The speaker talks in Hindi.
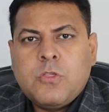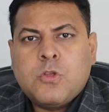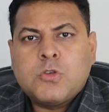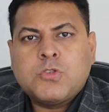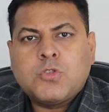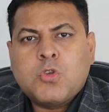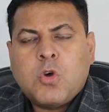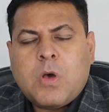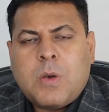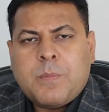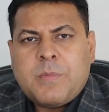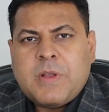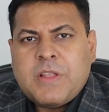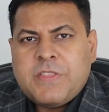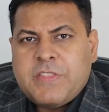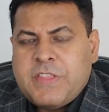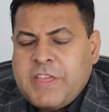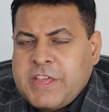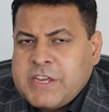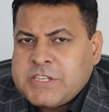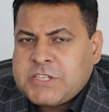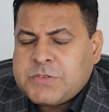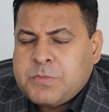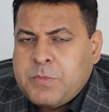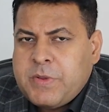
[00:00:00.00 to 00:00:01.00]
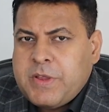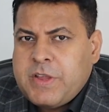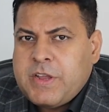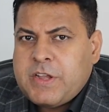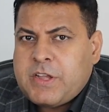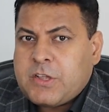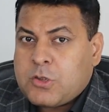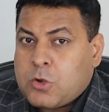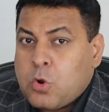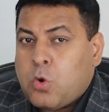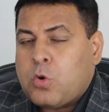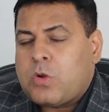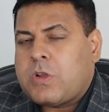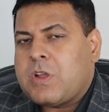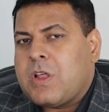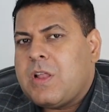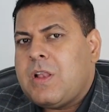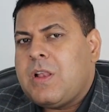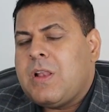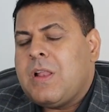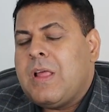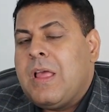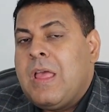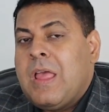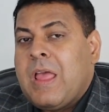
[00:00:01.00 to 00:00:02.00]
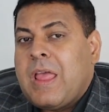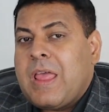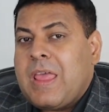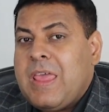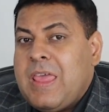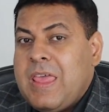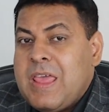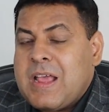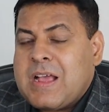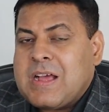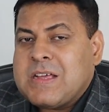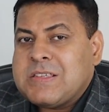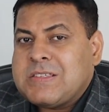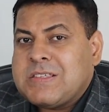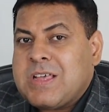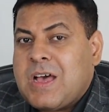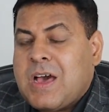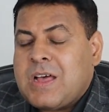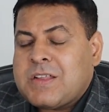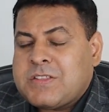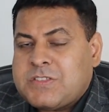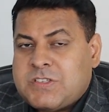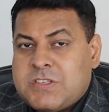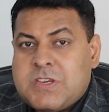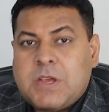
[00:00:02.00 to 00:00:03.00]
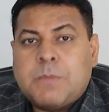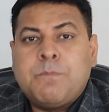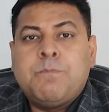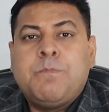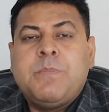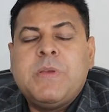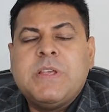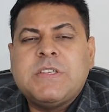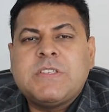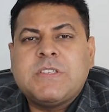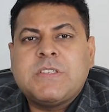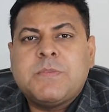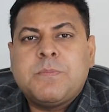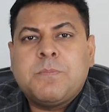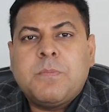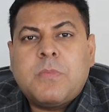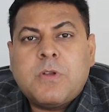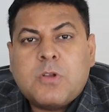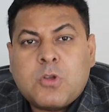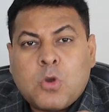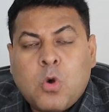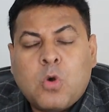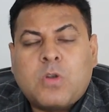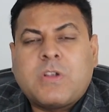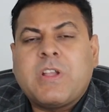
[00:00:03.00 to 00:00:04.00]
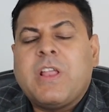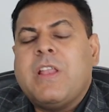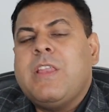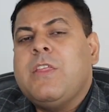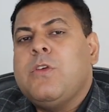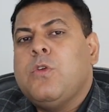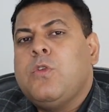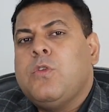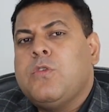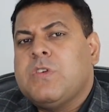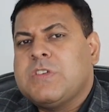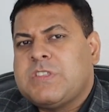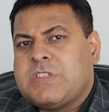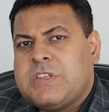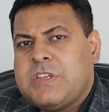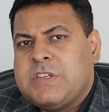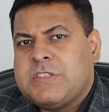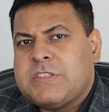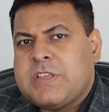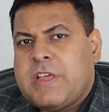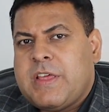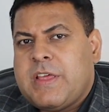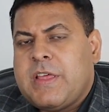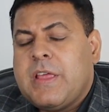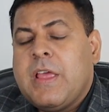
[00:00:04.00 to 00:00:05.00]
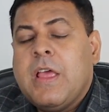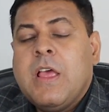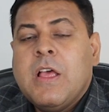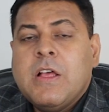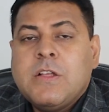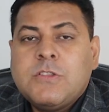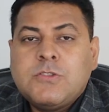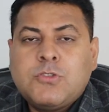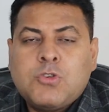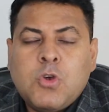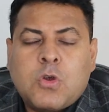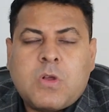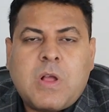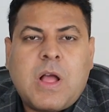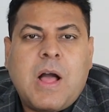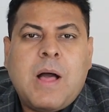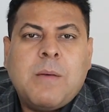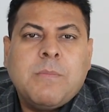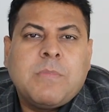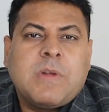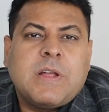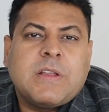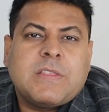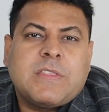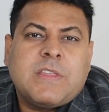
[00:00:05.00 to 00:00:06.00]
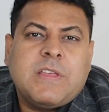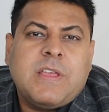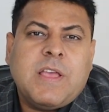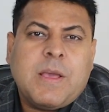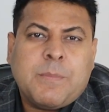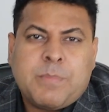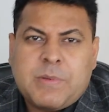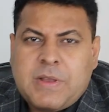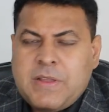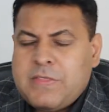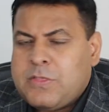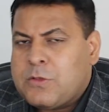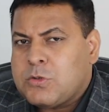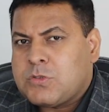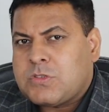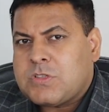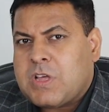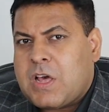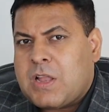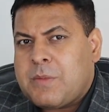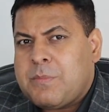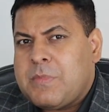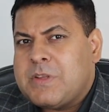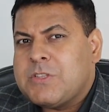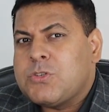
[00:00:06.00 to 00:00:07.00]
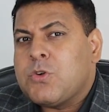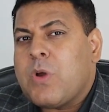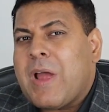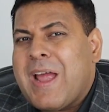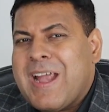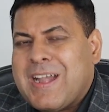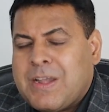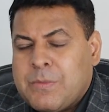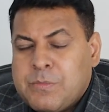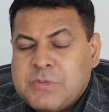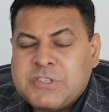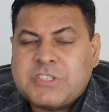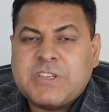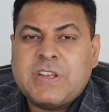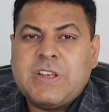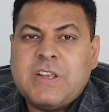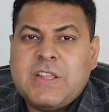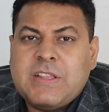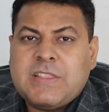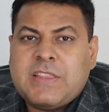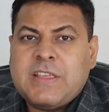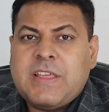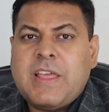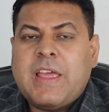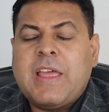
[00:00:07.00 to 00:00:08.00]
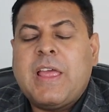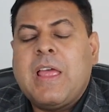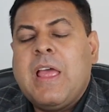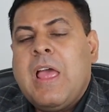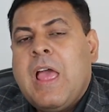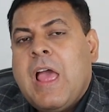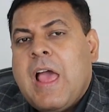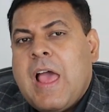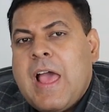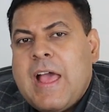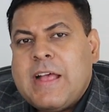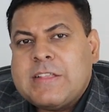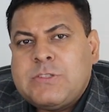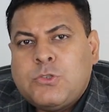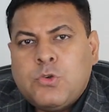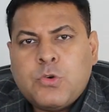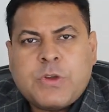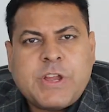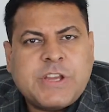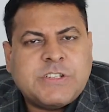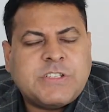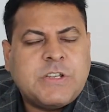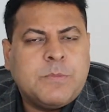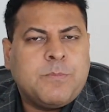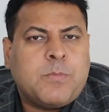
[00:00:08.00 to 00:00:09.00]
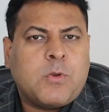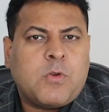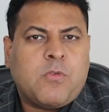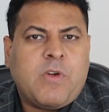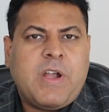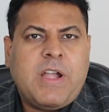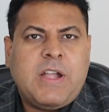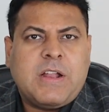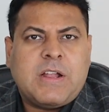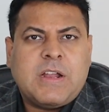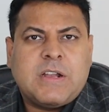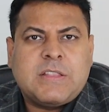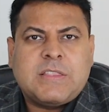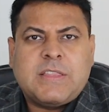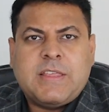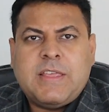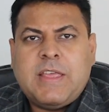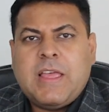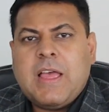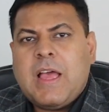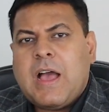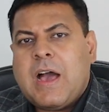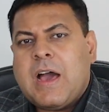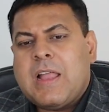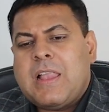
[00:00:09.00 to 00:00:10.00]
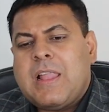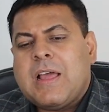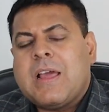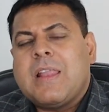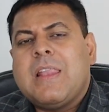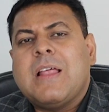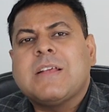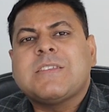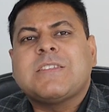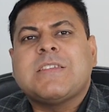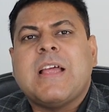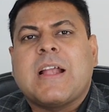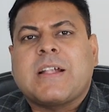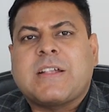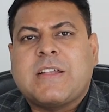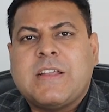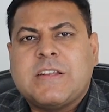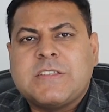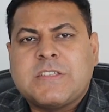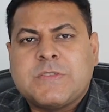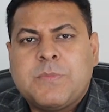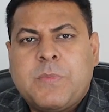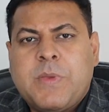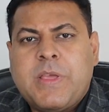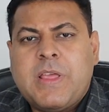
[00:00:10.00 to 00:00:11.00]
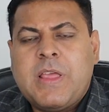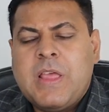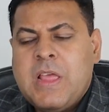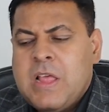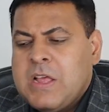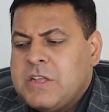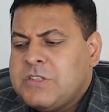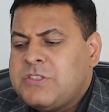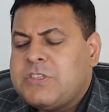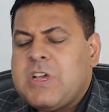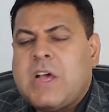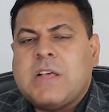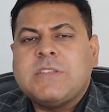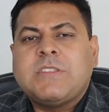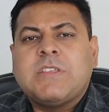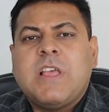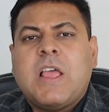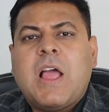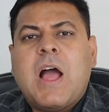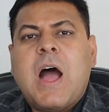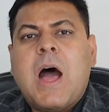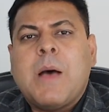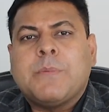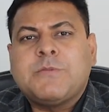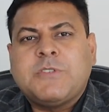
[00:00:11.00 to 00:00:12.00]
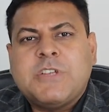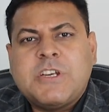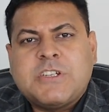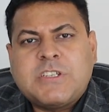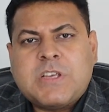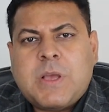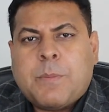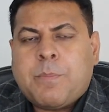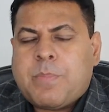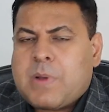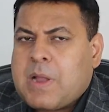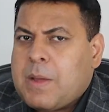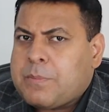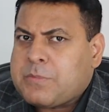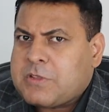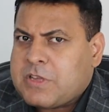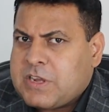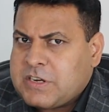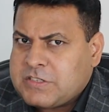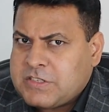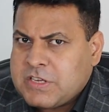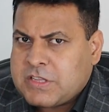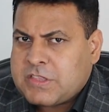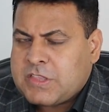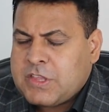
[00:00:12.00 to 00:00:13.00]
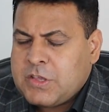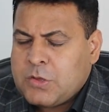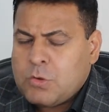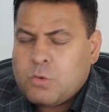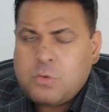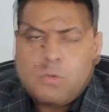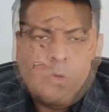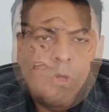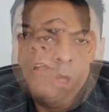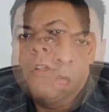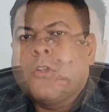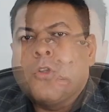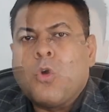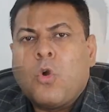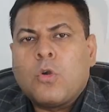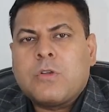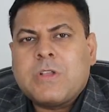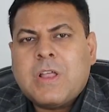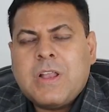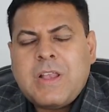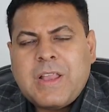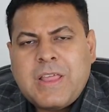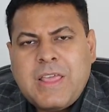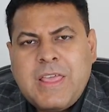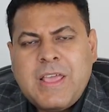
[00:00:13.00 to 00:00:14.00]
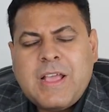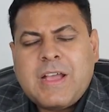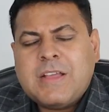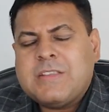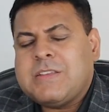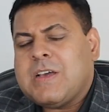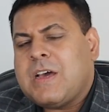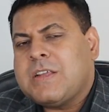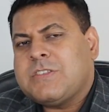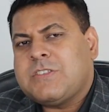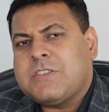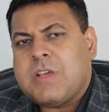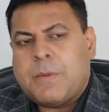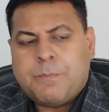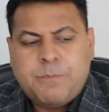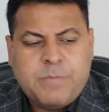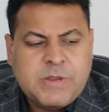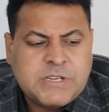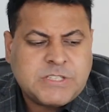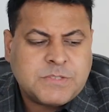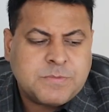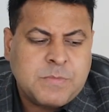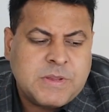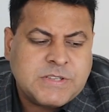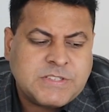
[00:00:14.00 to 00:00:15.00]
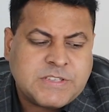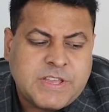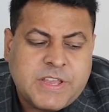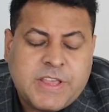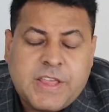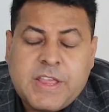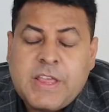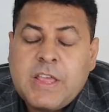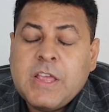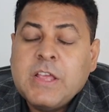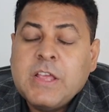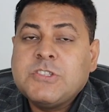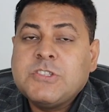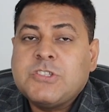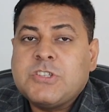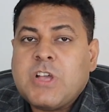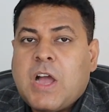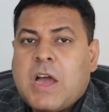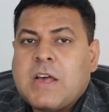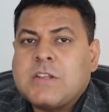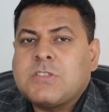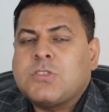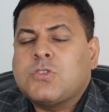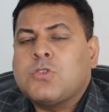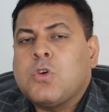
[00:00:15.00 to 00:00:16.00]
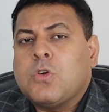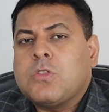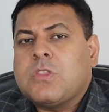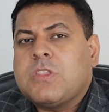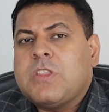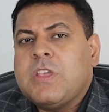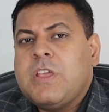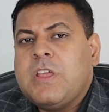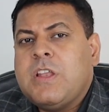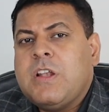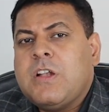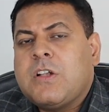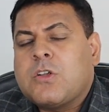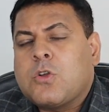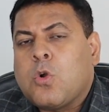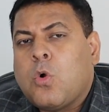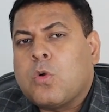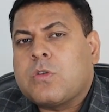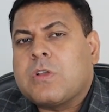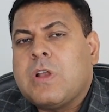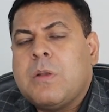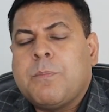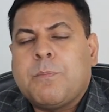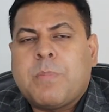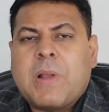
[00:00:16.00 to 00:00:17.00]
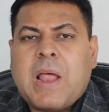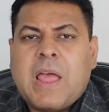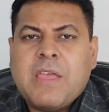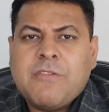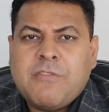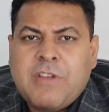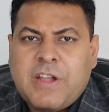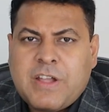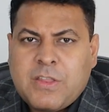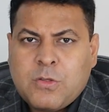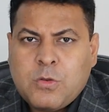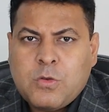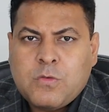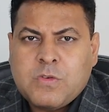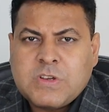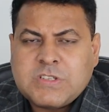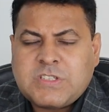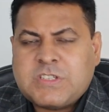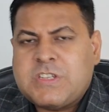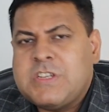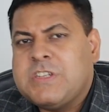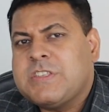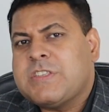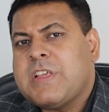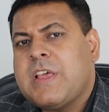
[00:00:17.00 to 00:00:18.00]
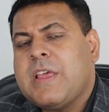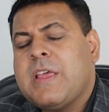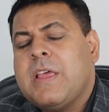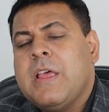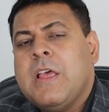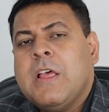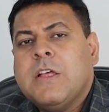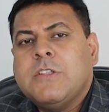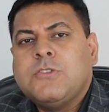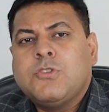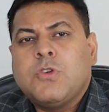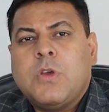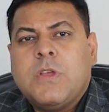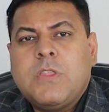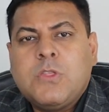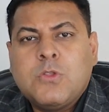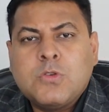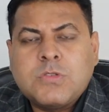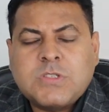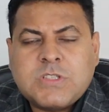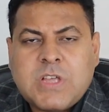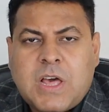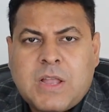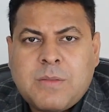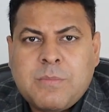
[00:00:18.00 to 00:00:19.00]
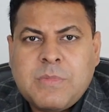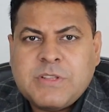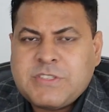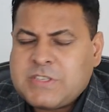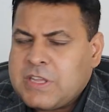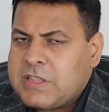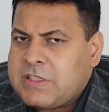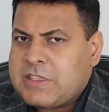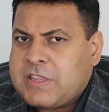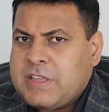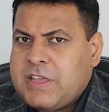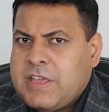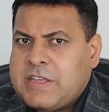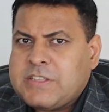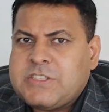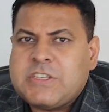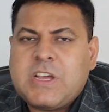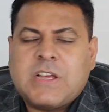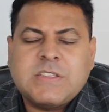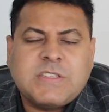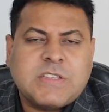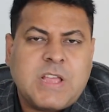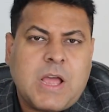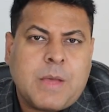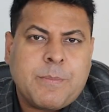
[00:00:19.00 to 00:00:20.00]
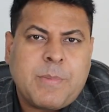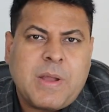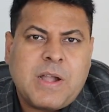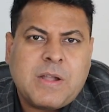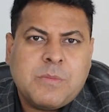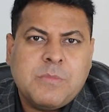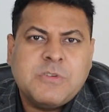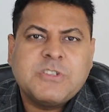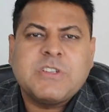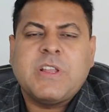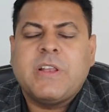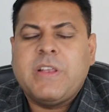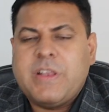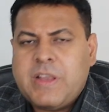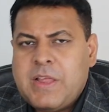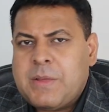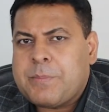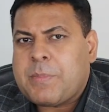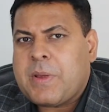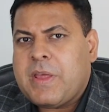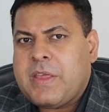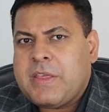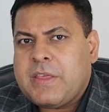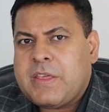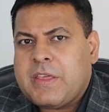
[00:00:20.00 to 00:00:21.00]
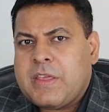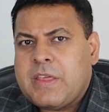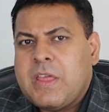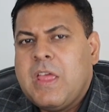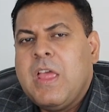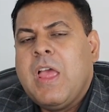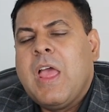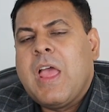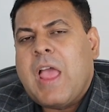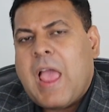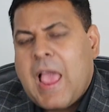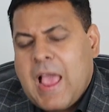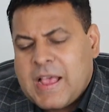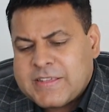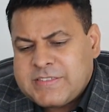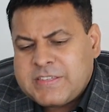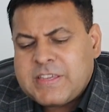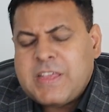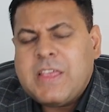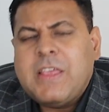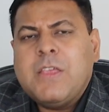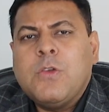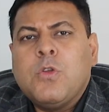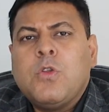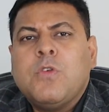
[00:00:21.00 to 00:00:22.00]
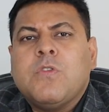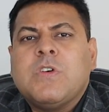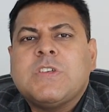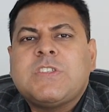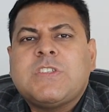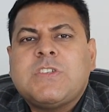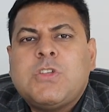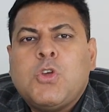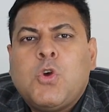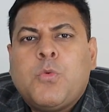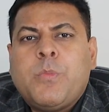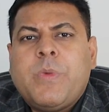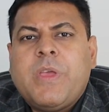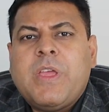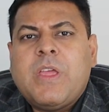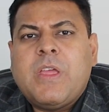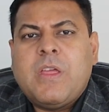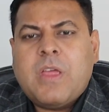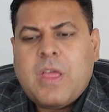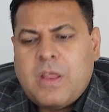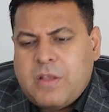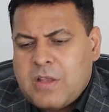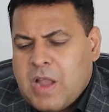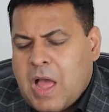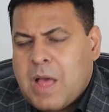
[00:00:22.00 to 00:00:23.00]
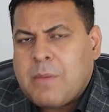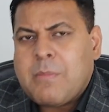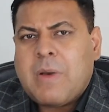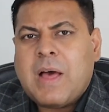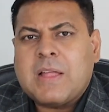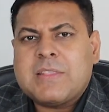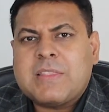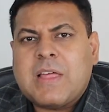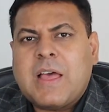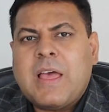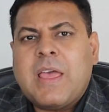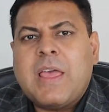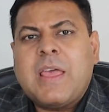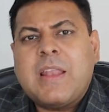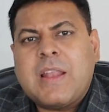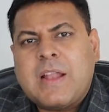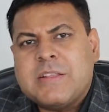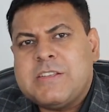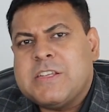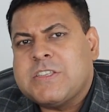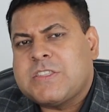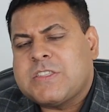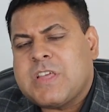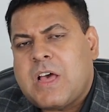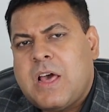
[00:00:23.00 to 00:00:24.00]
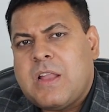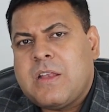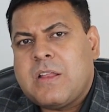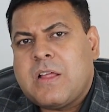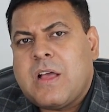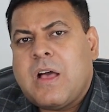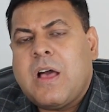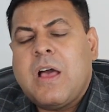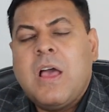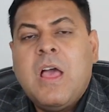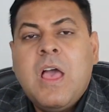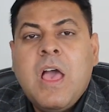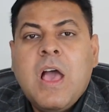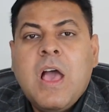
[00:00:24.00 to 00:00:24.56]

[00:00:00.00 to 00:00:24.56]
दोस्तों अपने देश में टोटल 1026 टोटल यूनिवर्सिटीज़ हैं जो काम करती हैं अपने हिंदुस्तान में जो एडमिशन लेती हैं एजुकेशन प्रोवाइड करती हैं अलग अलग सेक्टर्स में जहां से आप शिक्षा प्राप्त कर सकते हो टोटल 1026 में से 403 टोटल प्राइवेट यूनिवर्सिटीज़ हैं जो हिंदुस्तान में चलती हैं जहां से आप एडमिशन ले पाएंगे ऐसी ही यूनिवर्सिटियों में नाम आता है राजस्थान का